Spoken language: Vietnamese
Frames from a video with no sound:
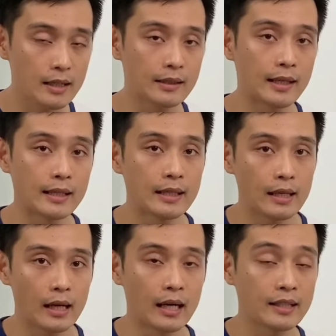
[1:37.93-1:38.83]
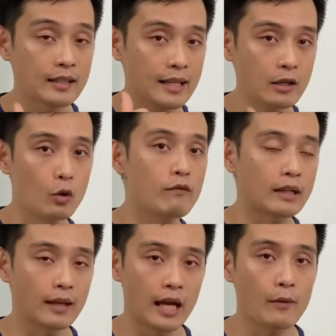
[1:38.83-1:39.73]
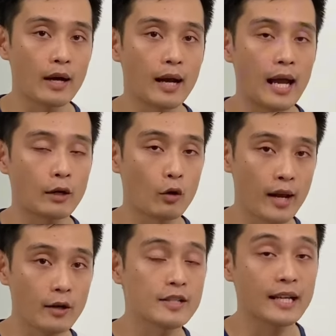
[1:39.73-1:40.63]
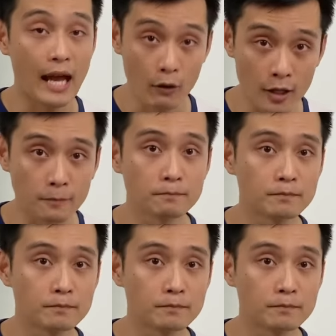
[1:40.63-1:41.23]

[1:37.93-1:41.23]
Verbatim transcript: thì uh, chi tiết của vật thể hoặc là độ nét nó sẽ cao hơn